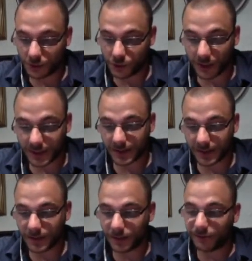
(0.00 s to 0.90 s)
je dois
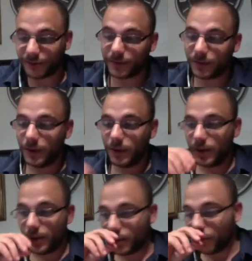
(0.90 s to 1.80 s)
accéder en fait
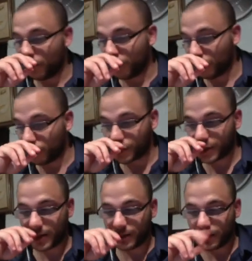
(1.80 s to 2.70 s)
aux,
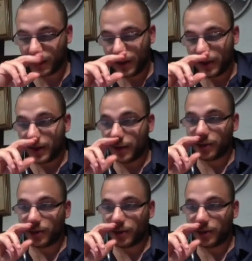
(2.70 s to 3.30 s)
Alors,